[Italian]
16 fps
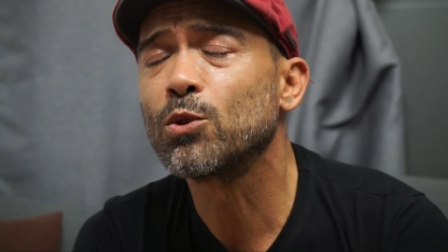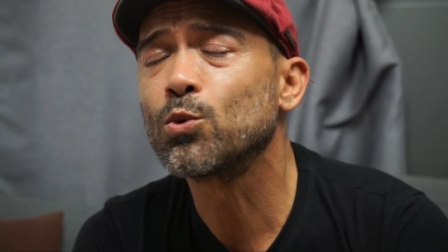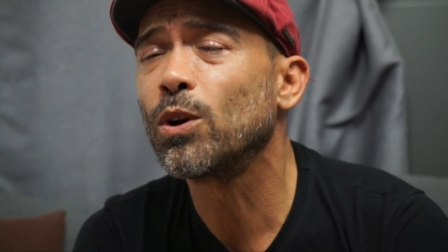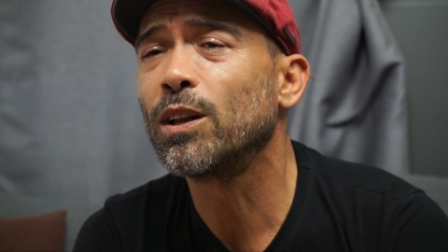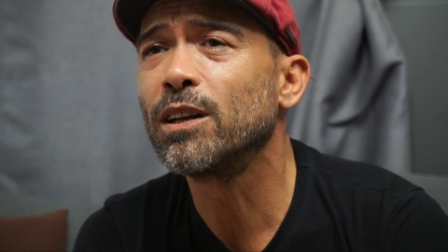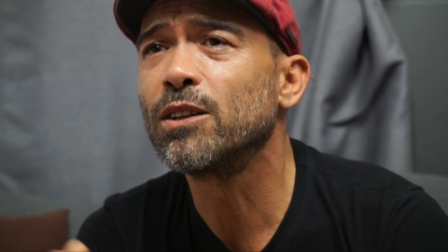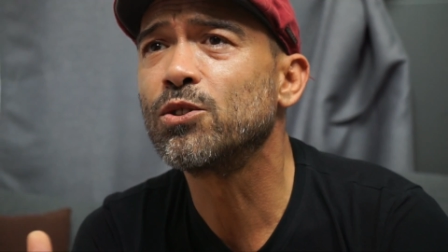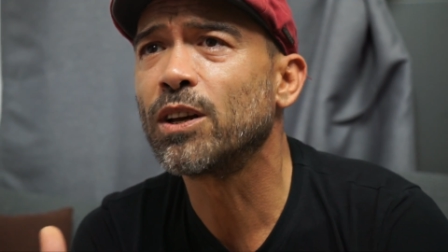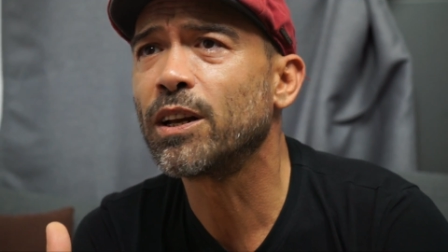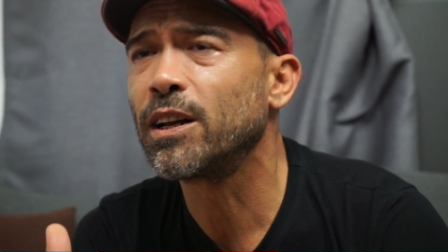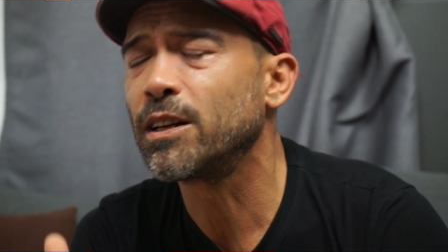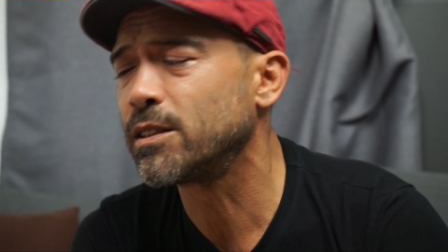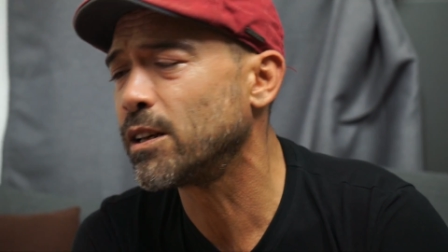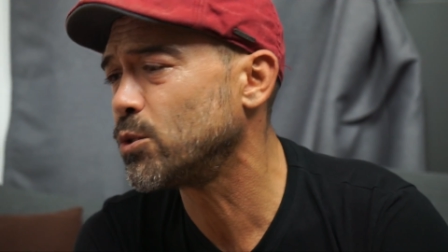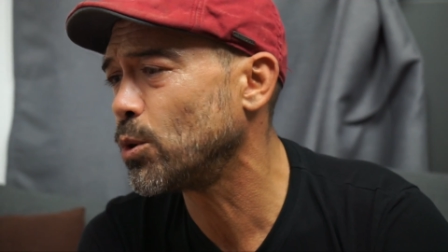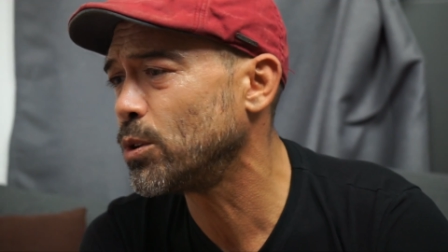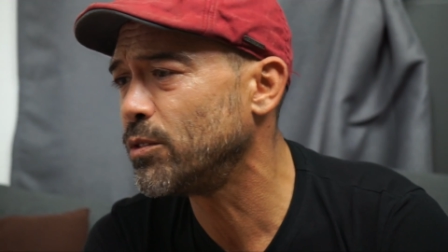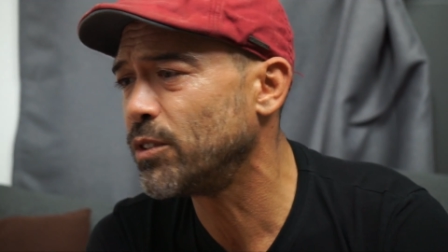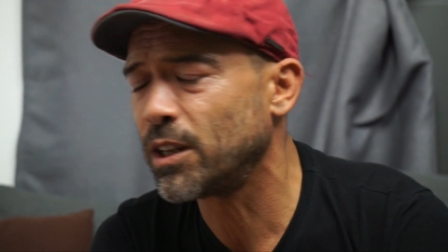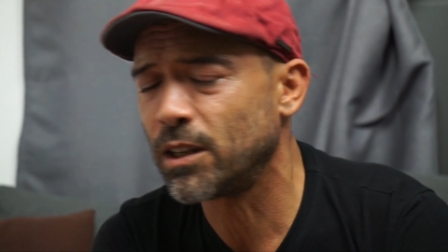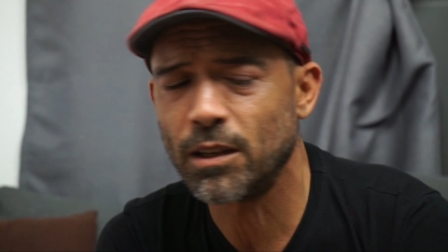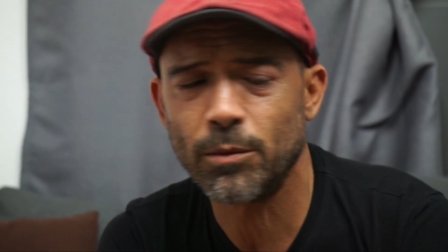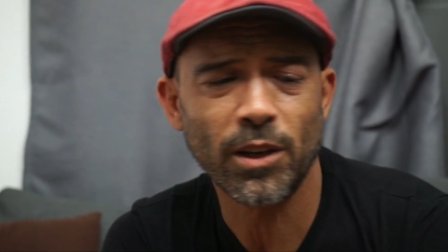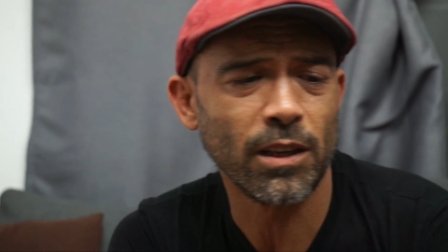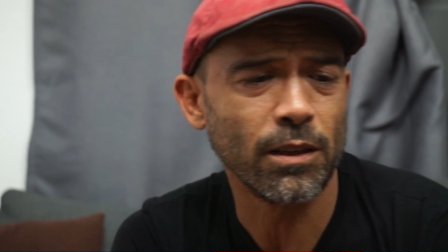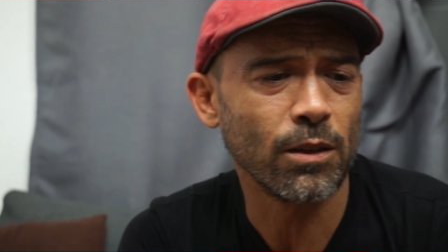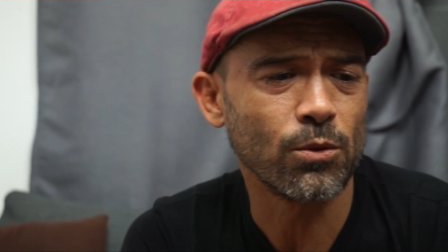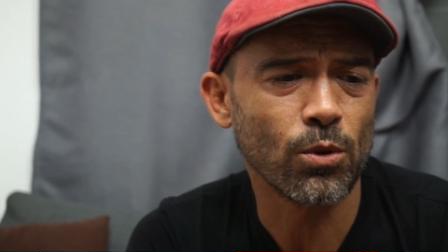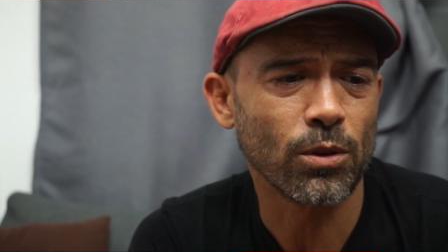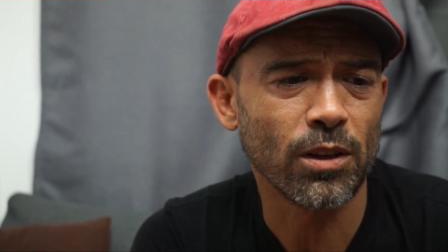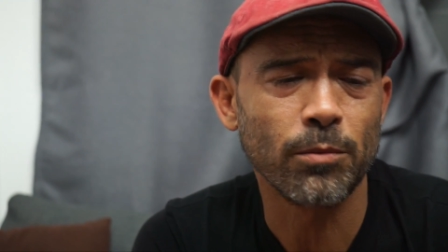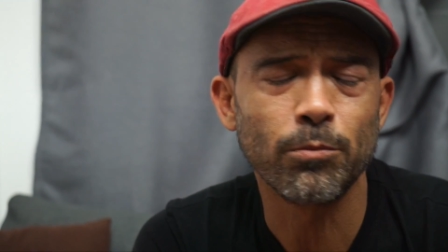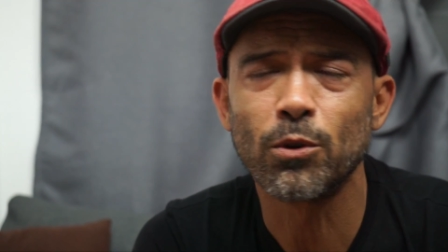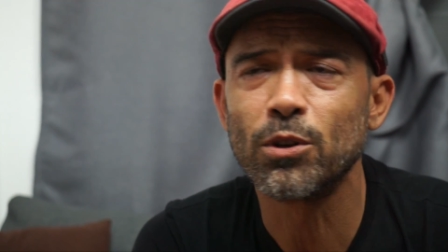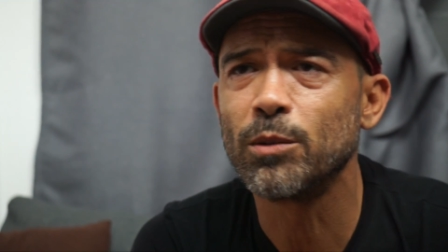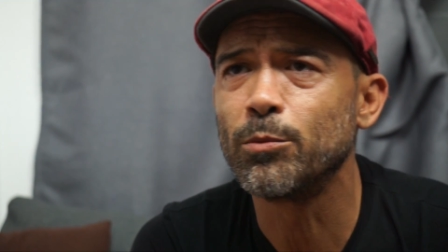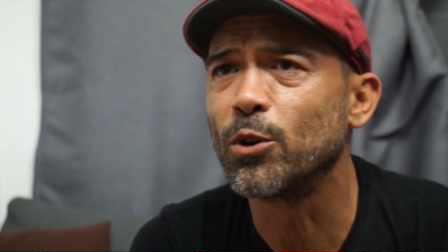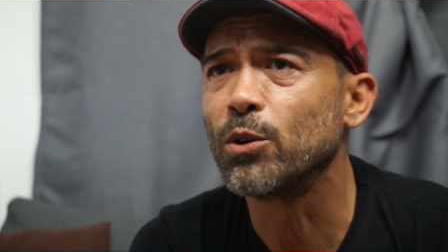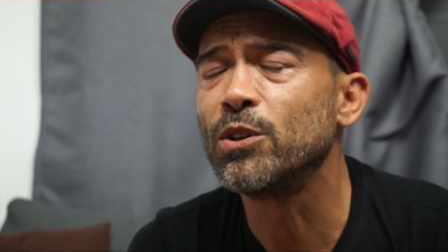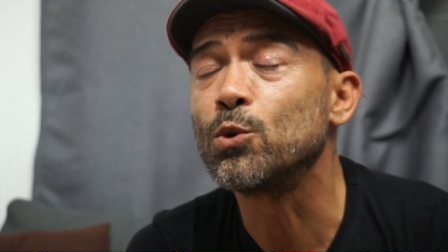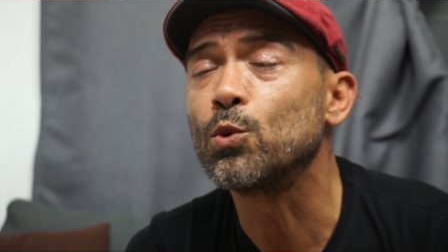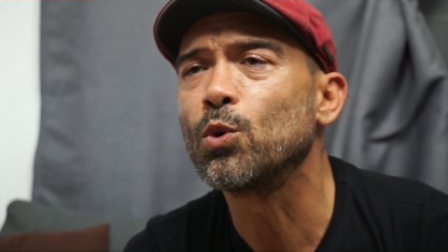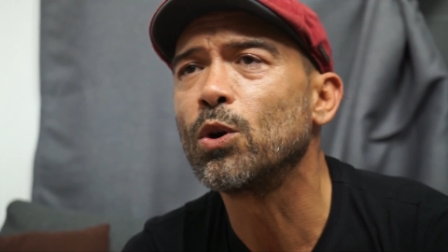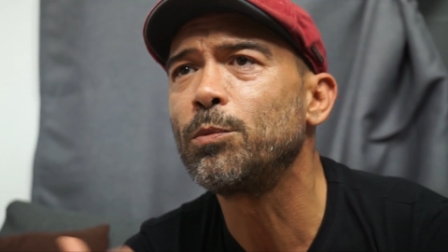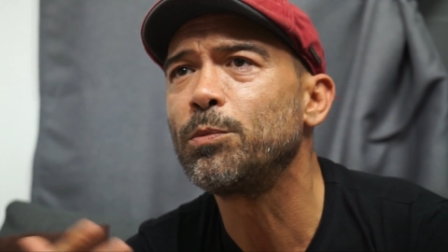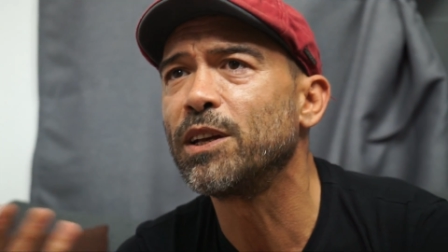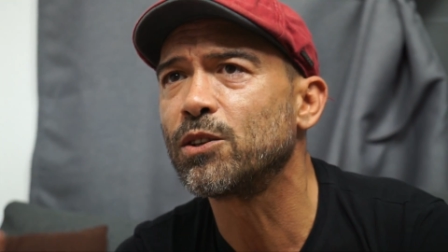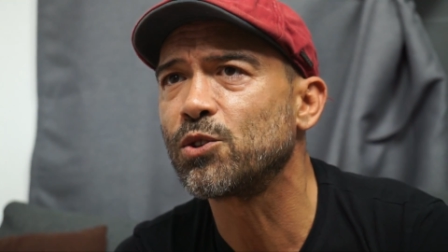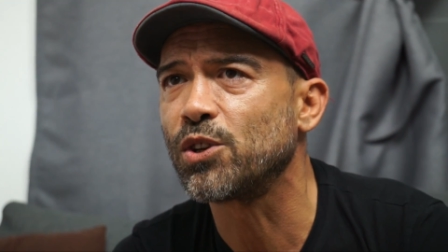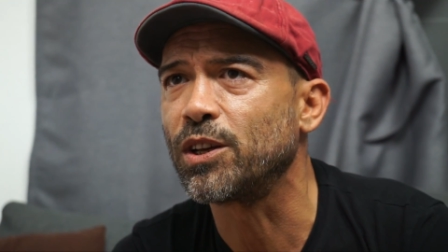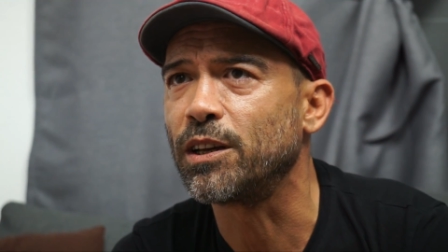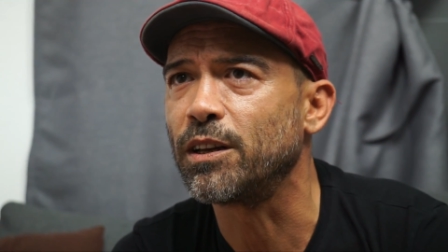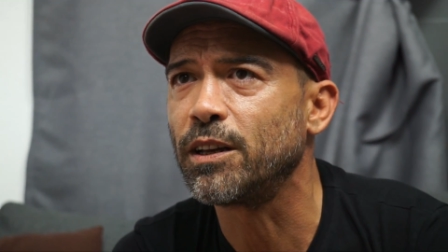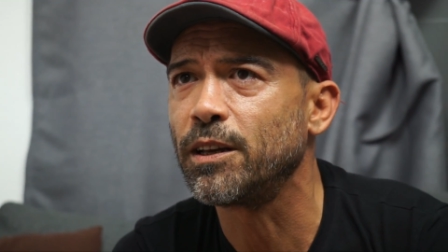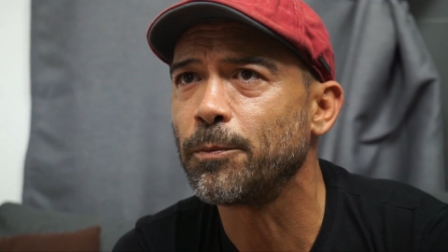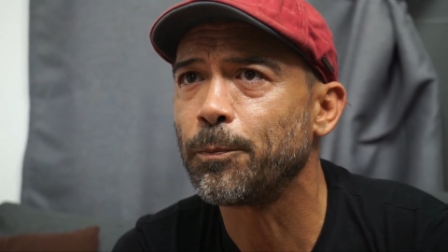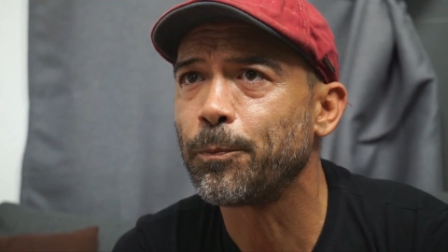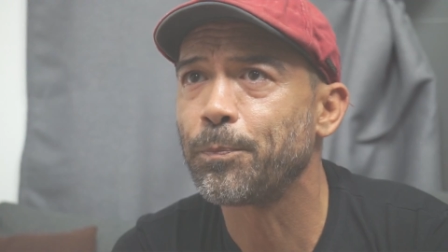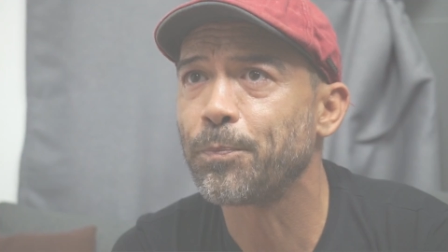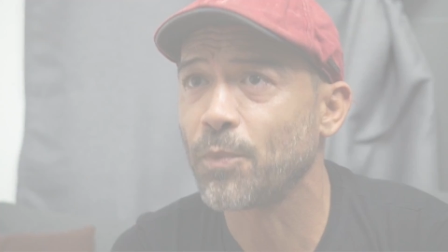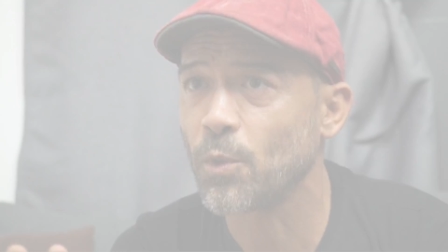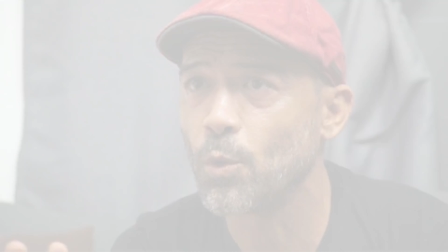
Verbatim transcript: la sua leggerezza, i suoi divertimenti, il suo tempo libero, i suoi piaceri.